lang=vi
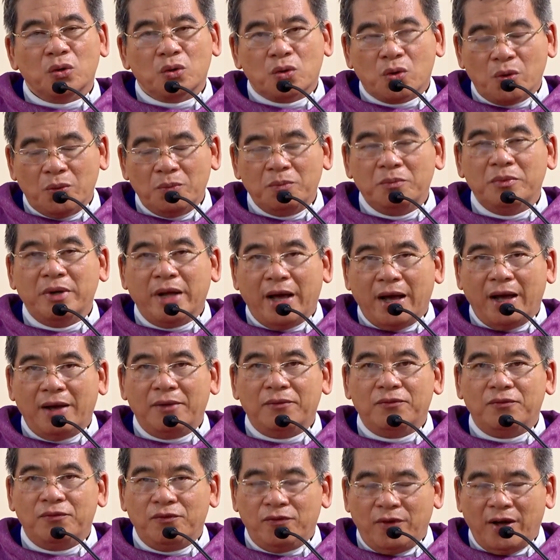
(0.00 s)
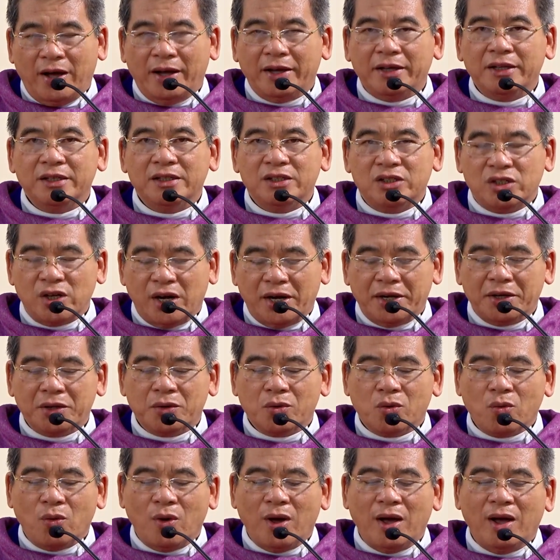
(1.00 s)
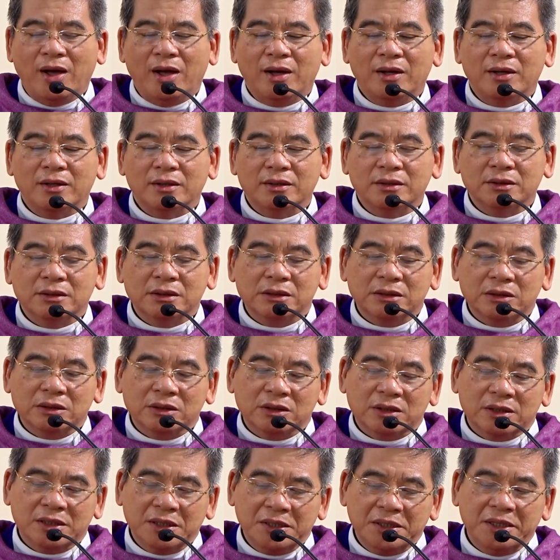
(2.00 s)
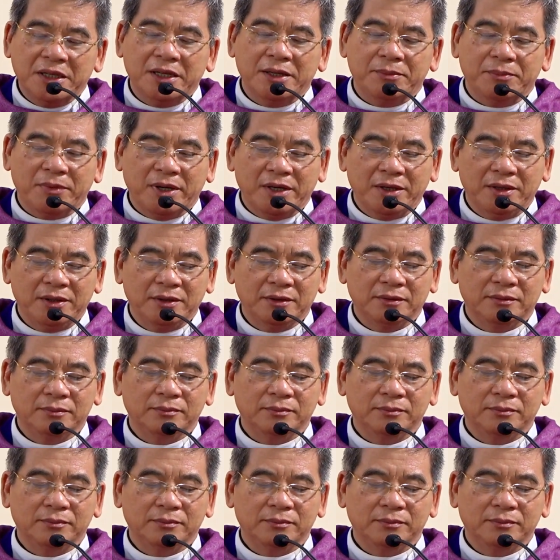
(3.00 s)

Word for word: cũng đã phải trải qua kinh nghiệm ấy.